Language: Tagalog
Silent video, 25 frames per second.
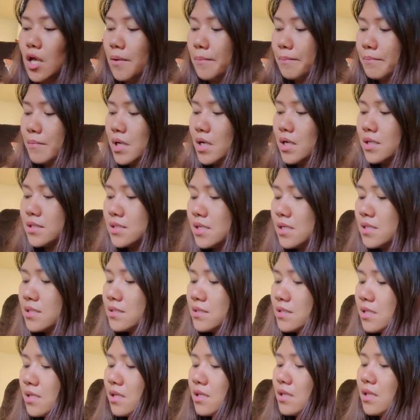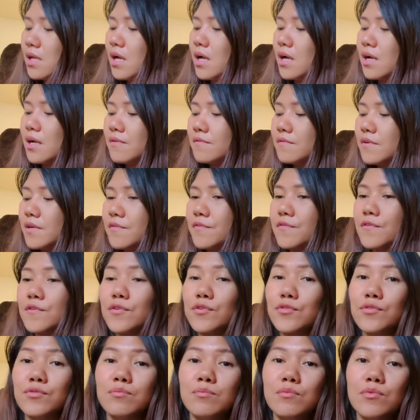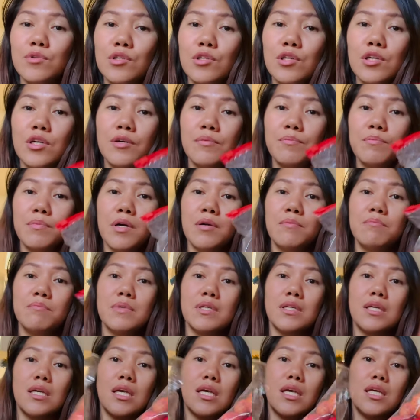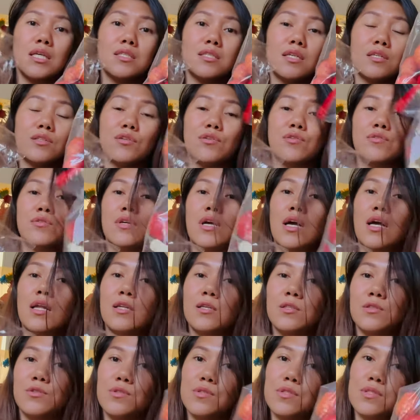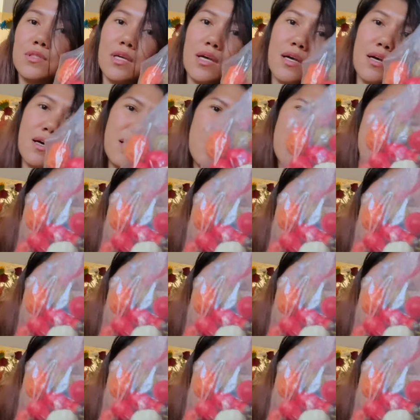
But I still have a few more pumpkins. Ito yung galing dun sa